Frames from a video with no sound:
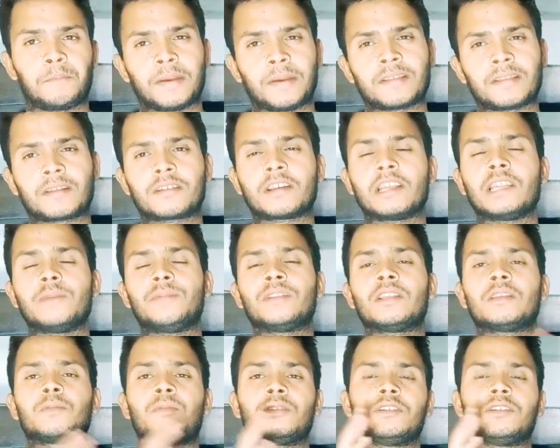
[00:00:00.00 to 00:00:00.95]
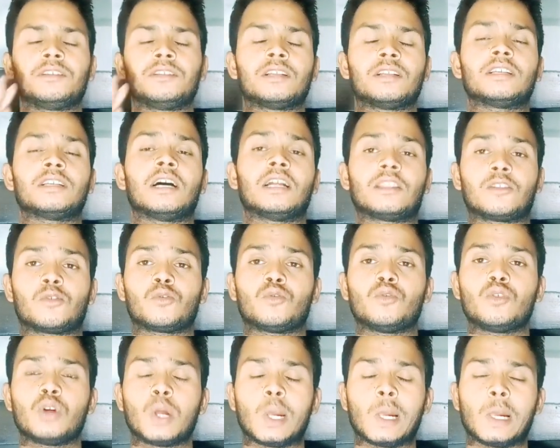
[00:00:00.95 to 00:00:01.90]
पैसा डेली बेसिस पर जीतना चाहते
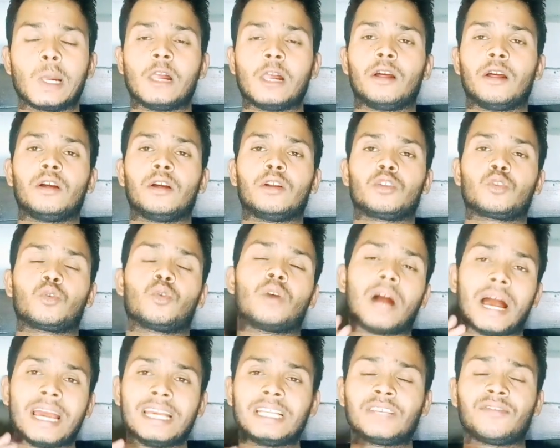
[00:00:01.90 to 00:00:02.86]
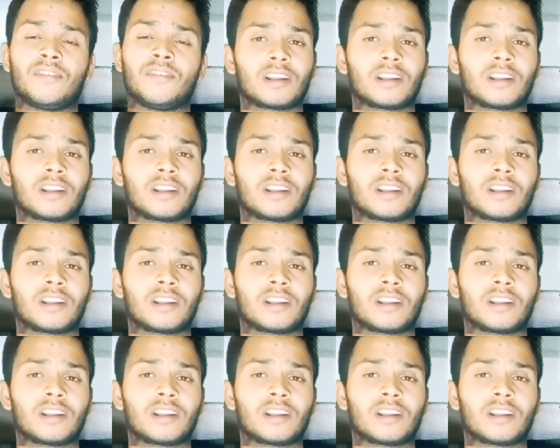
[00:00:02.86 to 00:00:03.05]
हो तो गाइज